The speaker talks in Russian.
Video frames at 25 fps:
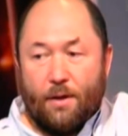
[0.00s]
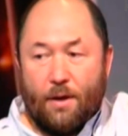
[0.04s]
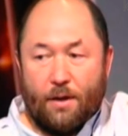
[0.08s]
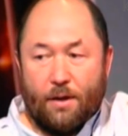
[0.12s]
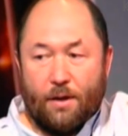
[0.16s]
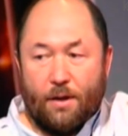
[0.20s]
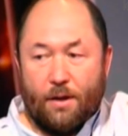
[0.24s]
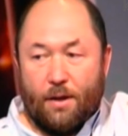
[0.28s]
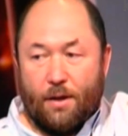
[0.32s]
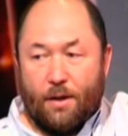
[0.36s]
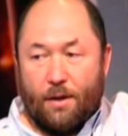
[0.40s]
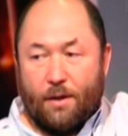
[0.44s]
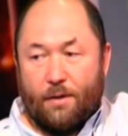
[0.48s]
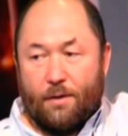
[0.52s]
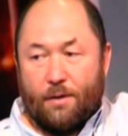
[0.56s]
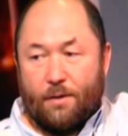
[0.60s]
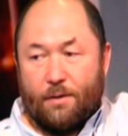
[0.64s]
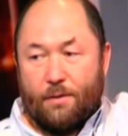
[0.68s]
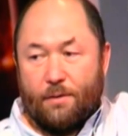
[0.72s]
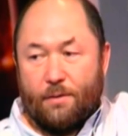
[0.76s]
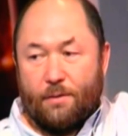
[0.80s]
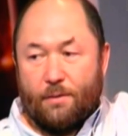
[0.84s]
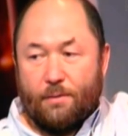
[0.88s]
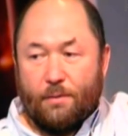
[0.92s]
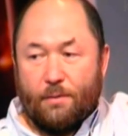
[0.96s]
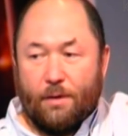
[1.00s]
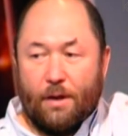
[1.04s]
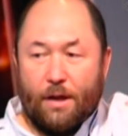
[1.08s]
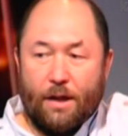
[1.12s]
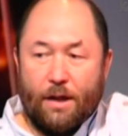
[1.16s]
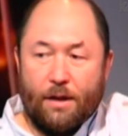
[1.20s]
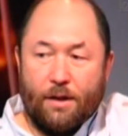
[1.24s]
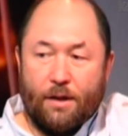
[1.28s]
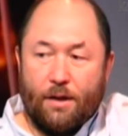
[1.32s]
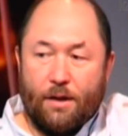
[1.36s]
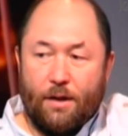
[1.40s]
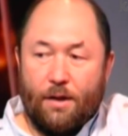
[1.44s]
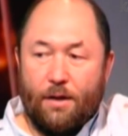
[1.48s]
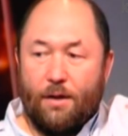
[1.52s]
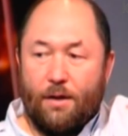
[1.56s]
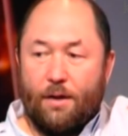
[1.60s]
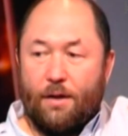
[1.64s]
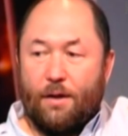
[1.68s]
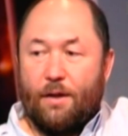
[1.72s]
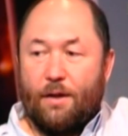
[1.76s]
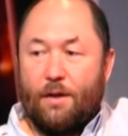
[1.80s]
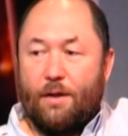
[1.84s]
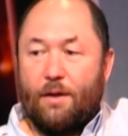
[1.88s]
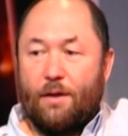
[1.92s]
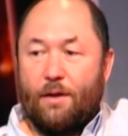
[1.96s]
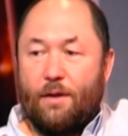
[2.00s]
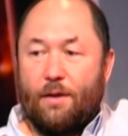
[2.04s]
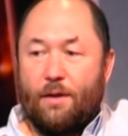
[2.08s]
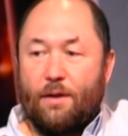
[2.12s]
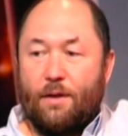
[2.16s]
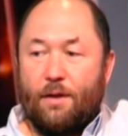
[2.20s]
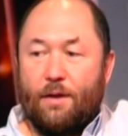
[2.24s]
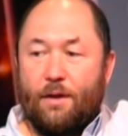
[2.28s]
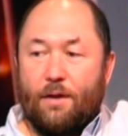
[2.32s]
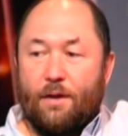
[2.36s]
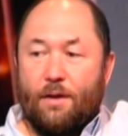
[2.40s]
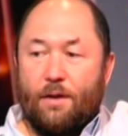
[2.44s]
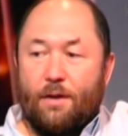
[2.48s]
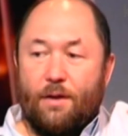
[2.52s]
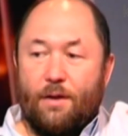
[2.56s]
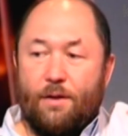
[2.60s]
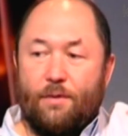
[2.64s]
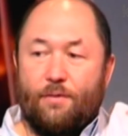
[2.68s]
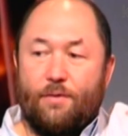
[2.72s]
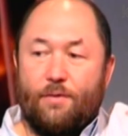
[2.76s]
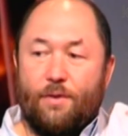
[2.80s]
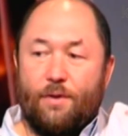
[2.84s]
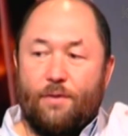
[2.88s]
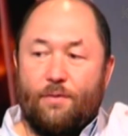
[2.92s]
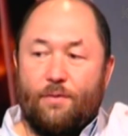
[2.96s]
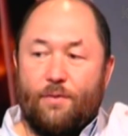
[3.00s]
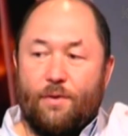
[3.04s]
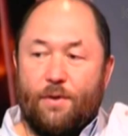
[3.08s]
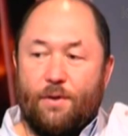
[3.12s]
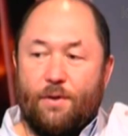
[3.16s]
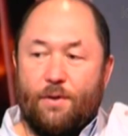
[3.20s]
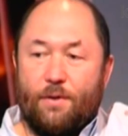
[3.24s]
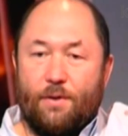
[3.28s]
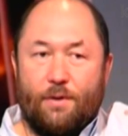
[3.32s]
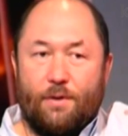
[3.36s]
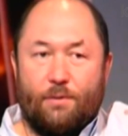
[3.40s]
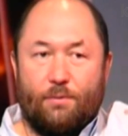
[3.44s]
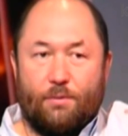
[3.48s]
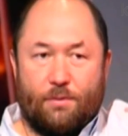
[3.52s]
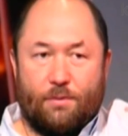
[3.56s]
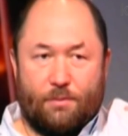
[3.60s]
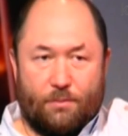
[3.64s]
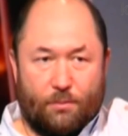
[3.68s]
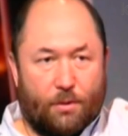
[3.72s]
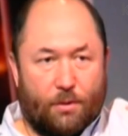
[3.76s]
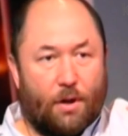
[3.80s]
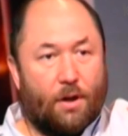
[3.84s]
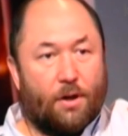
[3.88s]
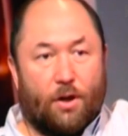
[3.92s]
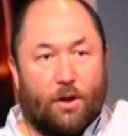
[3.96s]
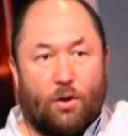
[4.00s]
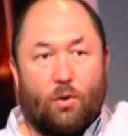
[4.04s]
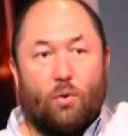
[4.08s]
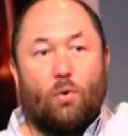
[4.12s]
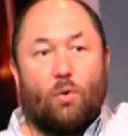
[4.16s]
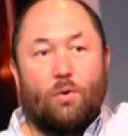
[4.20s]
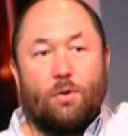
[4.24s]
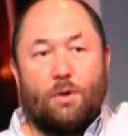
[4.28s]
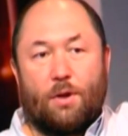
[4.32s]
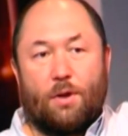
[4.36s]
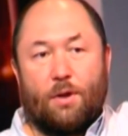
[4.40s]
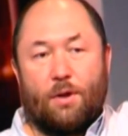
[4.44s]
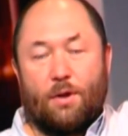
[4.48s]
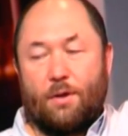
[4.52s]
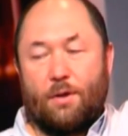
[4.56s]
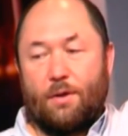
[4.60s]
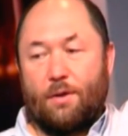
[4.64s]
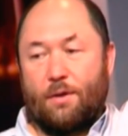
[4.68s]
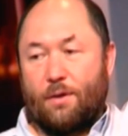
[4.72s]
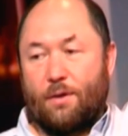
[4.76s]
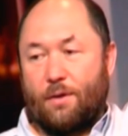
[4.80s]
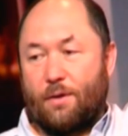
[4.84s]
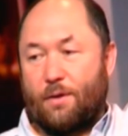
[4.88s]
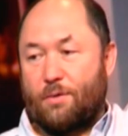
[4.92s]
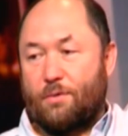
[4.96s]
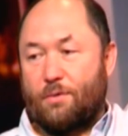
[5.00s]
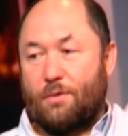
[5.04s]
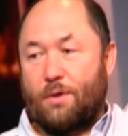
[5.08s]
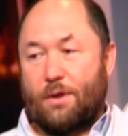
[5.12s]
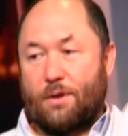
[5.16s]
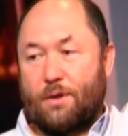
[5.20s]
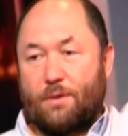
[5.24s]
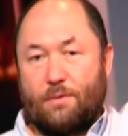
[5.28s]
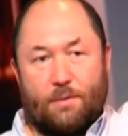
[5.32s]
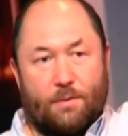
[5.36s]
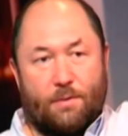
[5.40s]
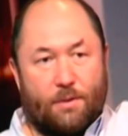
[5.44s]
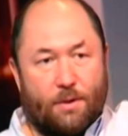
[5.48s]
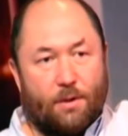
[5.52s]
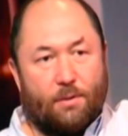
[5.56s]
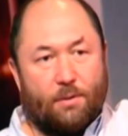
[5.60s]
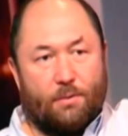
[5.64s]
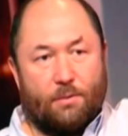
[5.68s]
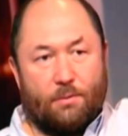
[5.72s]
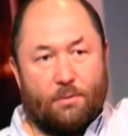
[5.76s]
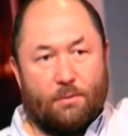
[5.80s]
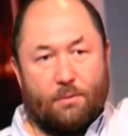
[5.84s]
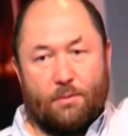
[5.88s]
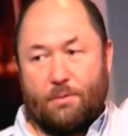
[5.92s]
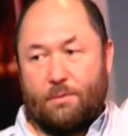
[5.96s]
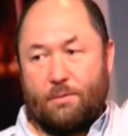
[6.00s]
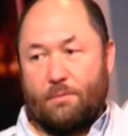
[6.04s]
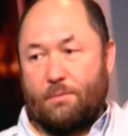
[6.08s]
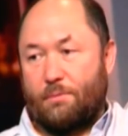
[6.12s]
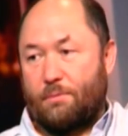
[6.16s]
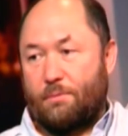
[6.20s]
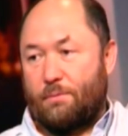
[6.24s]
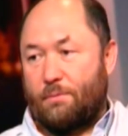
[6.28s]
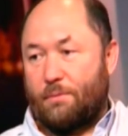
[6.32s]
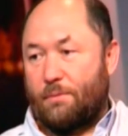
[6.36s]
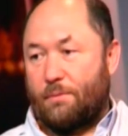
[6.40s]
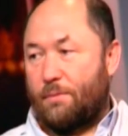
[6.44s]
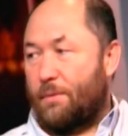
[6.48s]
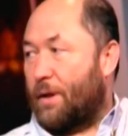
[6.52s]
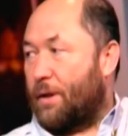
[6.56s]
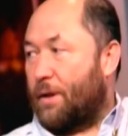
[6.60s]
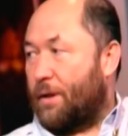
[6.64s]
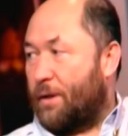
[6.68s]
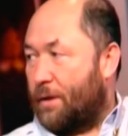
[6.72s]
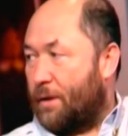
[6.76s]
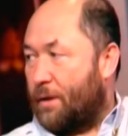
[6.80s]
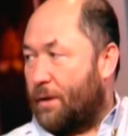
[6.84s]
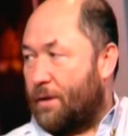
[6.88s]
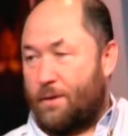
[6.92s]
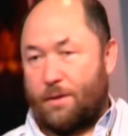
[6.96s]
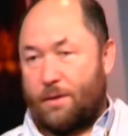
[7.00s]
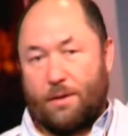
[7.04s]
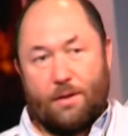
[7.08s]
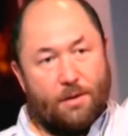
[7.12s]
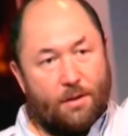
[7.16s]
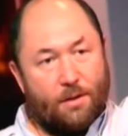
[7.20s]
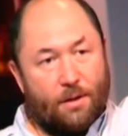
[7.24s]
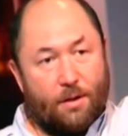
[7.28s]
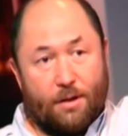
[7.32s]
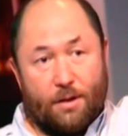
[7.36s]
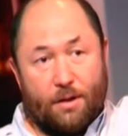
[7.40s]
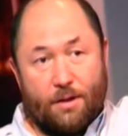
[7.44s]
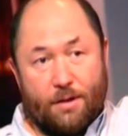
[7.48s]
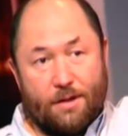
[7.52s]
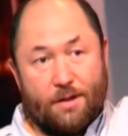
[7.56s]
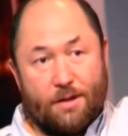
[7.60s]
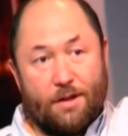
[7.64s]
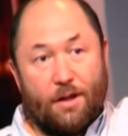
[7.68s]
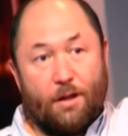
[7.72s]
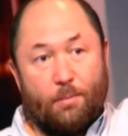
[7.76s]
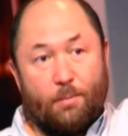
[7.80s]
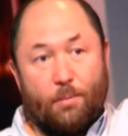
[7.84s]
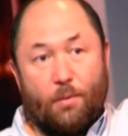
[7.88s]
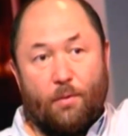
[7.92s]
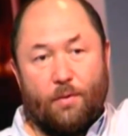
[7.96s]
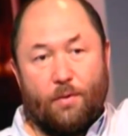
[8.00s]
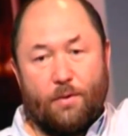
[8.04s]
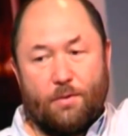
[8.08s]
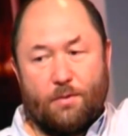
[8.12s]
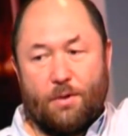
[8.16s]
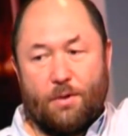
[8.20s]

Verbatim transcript: когда Линкольн и, и, и, и, и вот, ну, как икона э, государства, да, он, он один из столпов